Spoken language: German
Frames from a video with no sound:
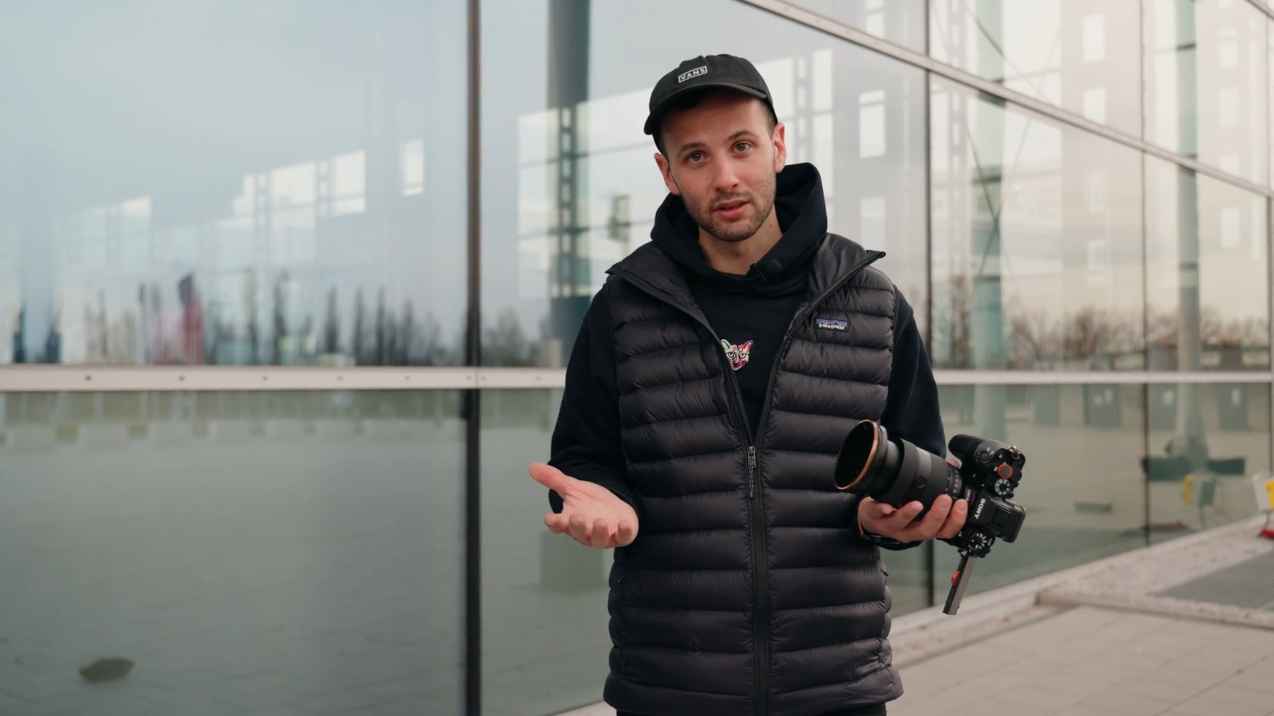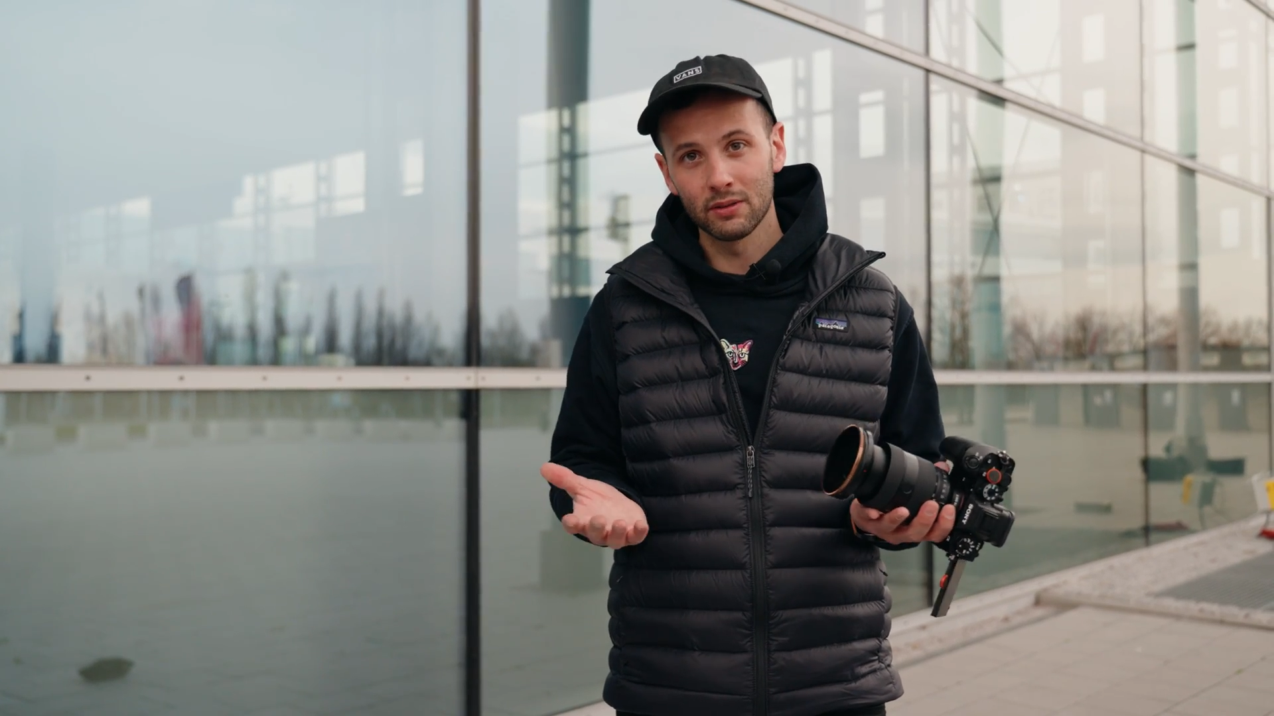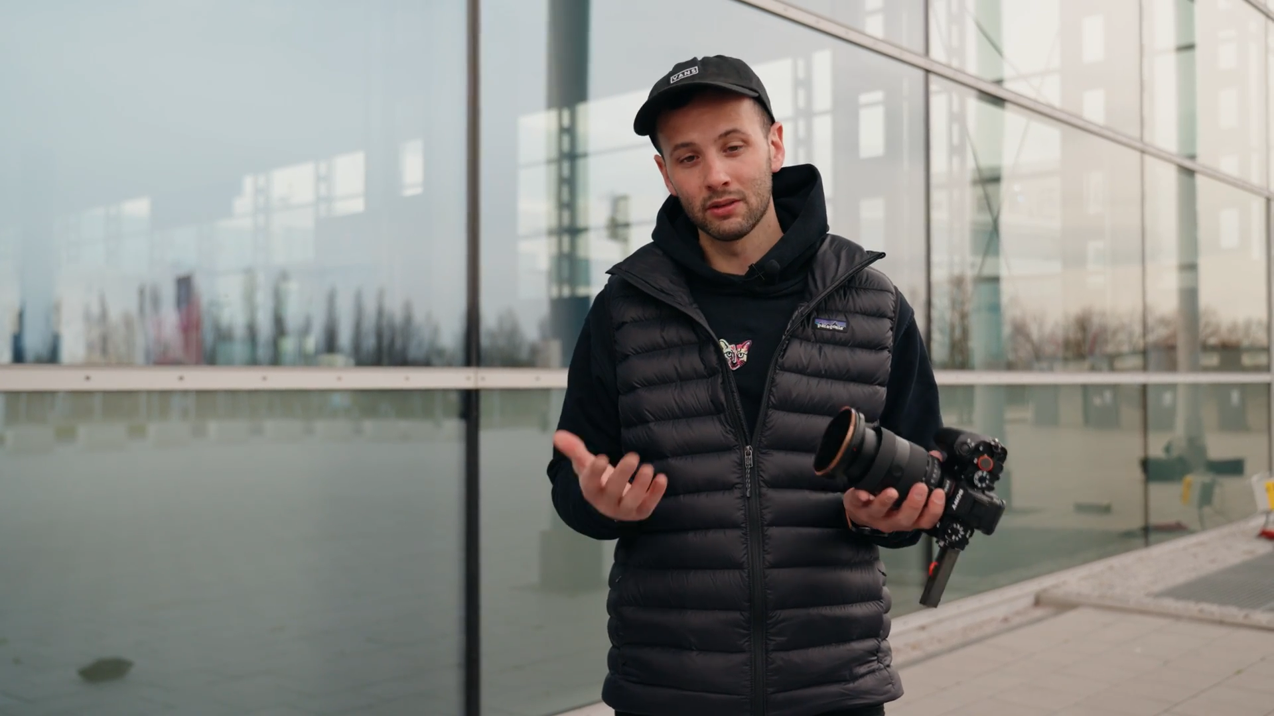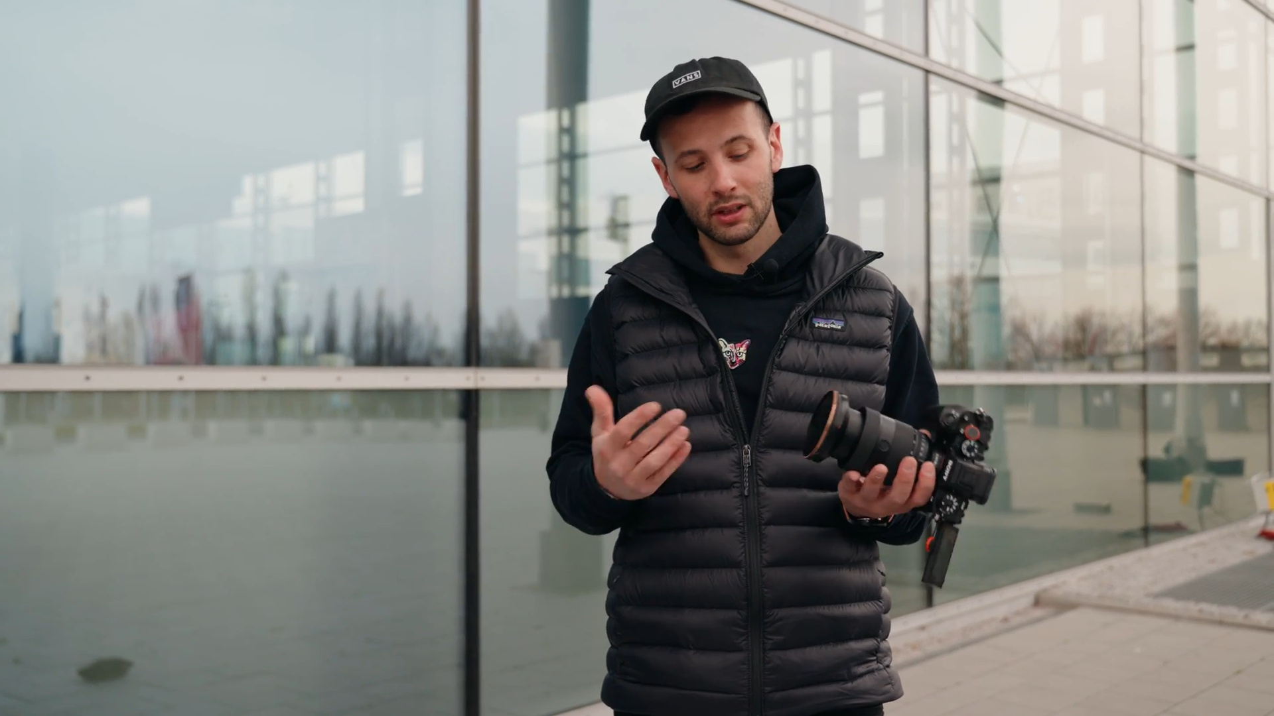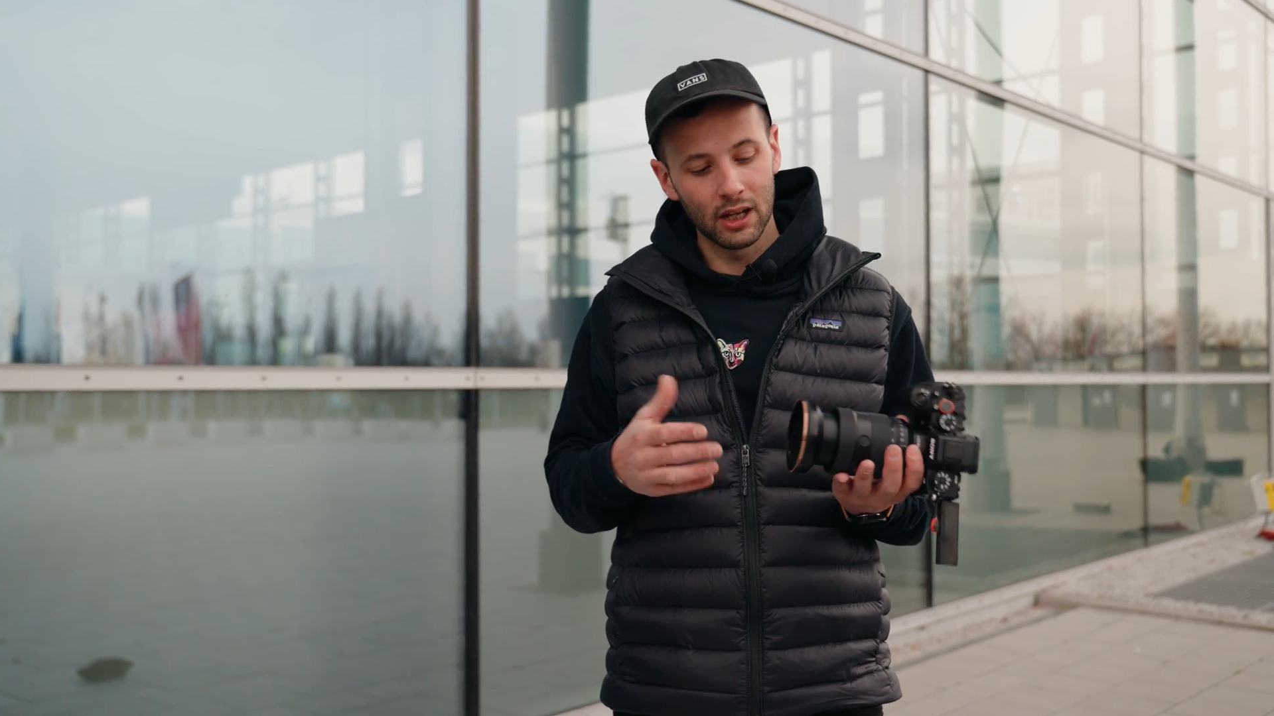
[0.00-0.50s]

Also die